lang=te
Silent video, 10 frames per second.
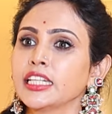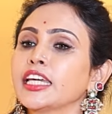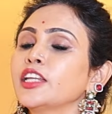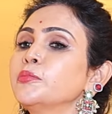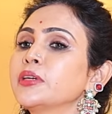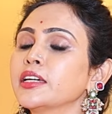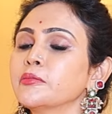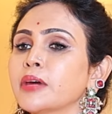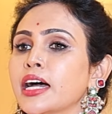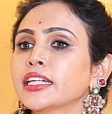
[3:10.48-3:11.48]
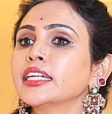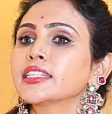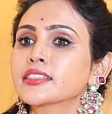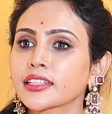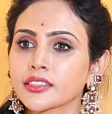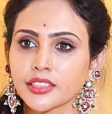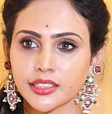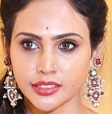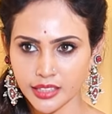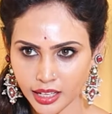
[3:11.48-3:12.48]
నేను బిఎంఆర్ని డిసైడ్
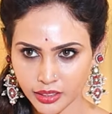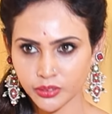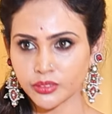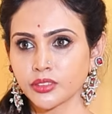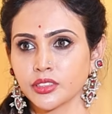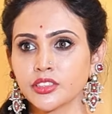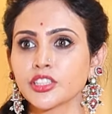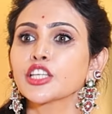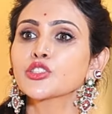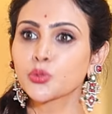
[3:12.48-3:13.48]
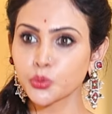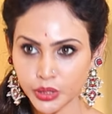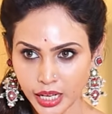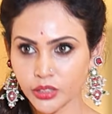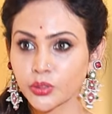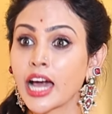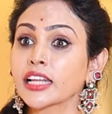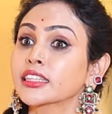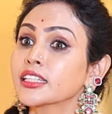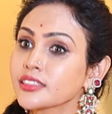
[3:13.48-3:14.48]
చేస్తాను చేసుకుంటాను
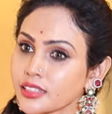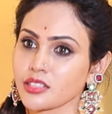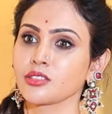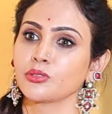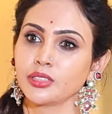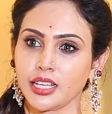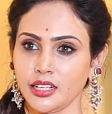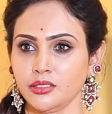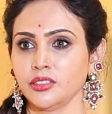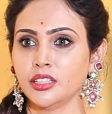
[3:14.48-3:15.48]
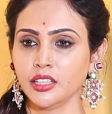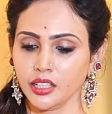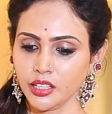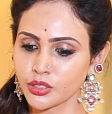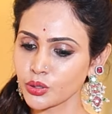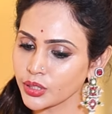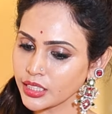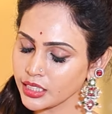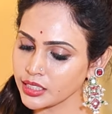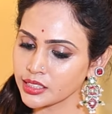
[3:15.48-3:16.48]
అర్థం చేసుకుంటాను hmm. సో
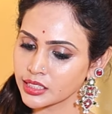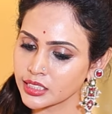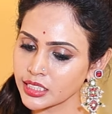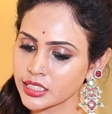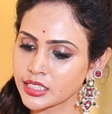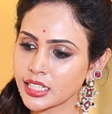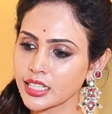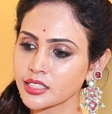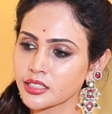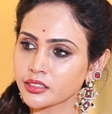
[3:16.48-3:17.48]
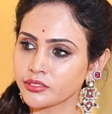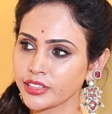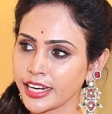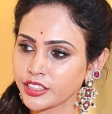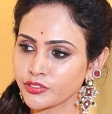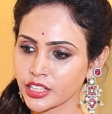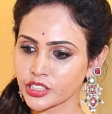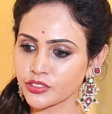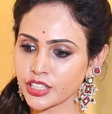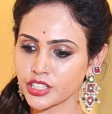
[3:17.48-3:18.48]
ఈ సిక్స్ డేస్ వెయిట్
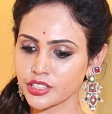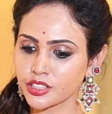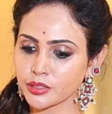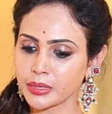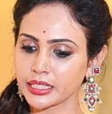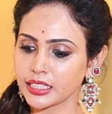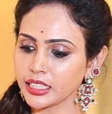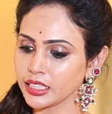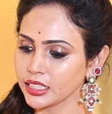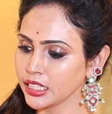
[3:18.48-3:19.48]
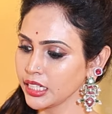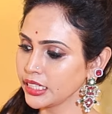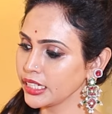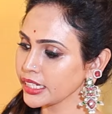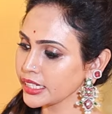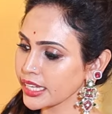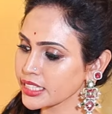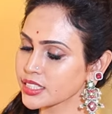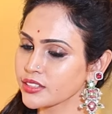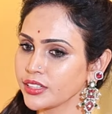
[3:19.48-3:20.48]
ఫ్లక్చువేషన్స్ని బట్టి నేను
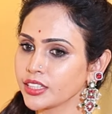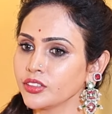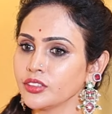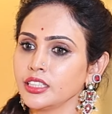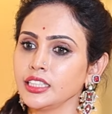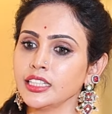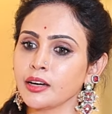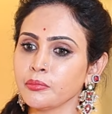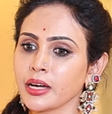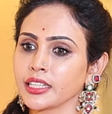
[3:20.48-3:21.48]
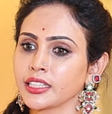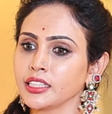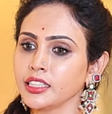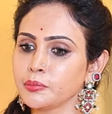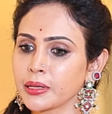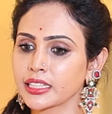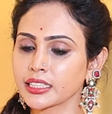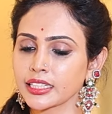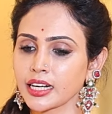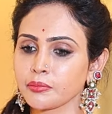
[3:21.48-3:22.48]
నెక్స్ట్ వీక్ ఈ అమ్మాయికి ఈ
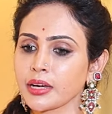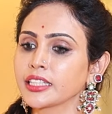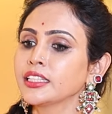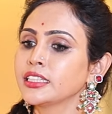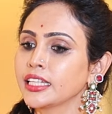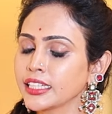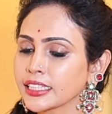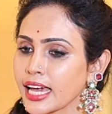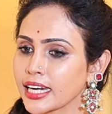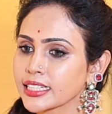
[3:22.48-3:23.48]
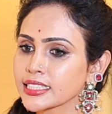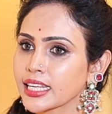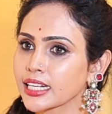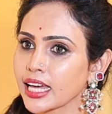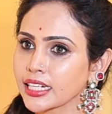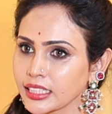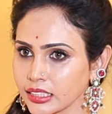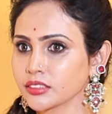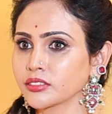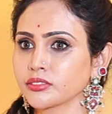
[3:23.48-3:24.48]
పర్టికులర్ అమ్మాయికి ఎన్ని క్యాలరీస్ వెళ్ళాలి
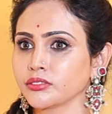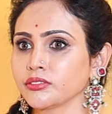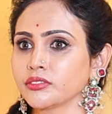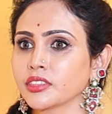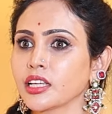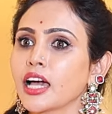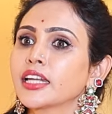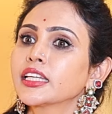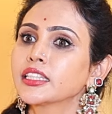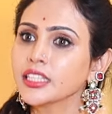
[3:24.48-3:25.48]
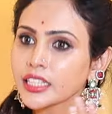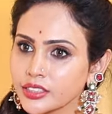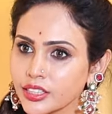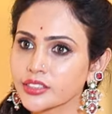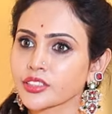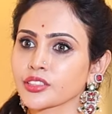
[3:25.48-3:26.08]
hmm. అనేది నేను చెక్